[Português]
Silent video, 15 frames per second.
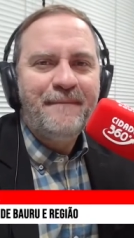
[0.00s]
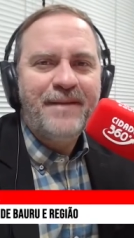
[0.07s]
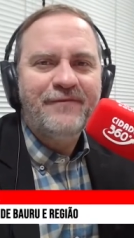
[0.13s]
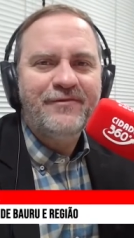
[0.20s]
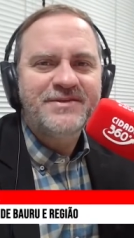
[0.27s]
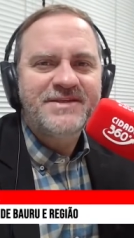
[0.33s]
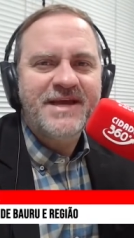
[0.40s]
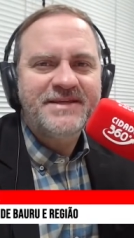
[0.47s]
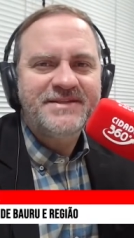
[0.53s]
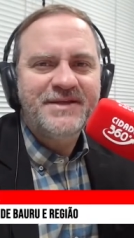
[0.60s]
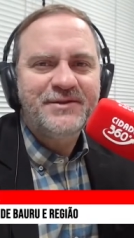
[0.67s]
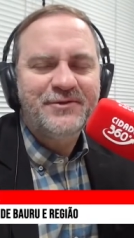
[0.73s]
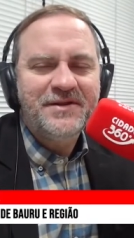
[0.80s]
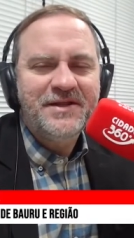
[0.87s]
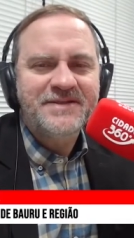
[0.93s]
Para você que
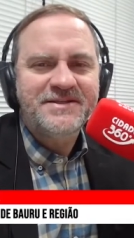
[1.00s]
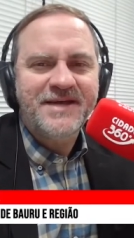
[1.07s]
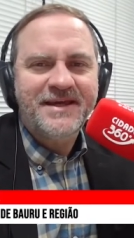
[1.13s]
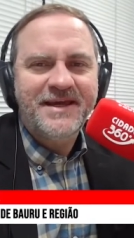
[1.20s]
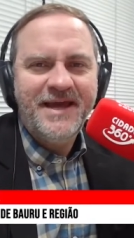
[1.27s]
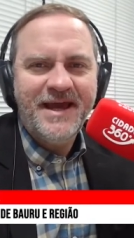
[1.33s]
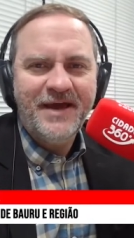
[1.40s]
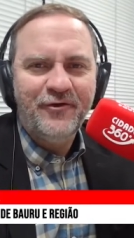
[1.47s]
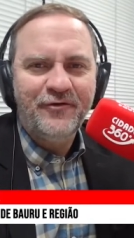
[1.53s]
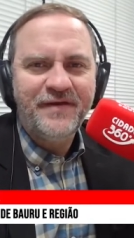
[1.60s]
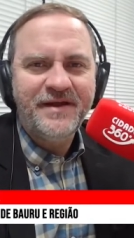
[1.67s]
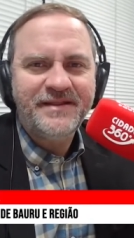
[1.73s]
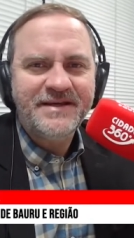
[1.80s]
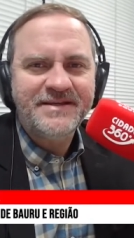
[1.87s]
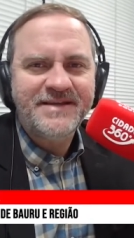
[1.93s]
sintoniza aqui a
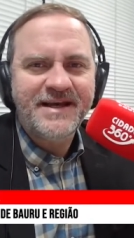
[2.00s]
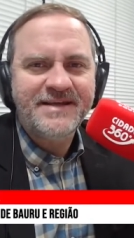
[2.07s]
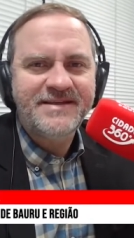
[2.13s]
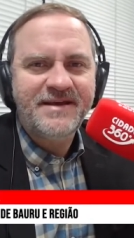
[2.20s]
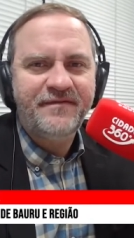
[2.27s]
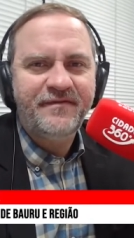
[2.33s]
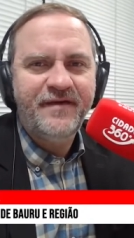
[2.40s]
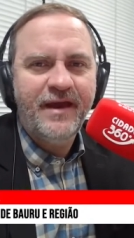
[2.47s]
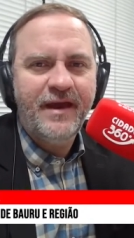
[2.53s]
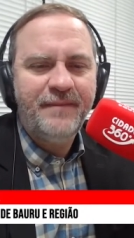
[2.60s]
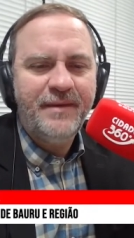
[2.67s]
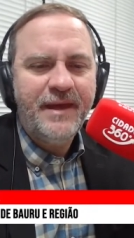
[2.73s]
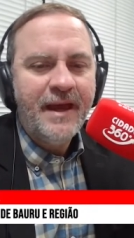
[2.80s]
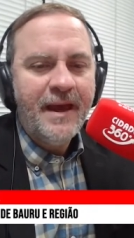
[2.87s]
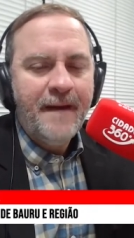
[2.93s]
96
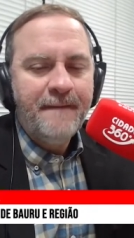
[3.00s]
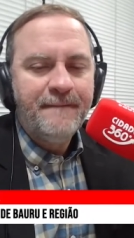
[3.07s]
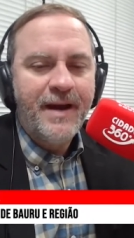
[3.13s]
FM,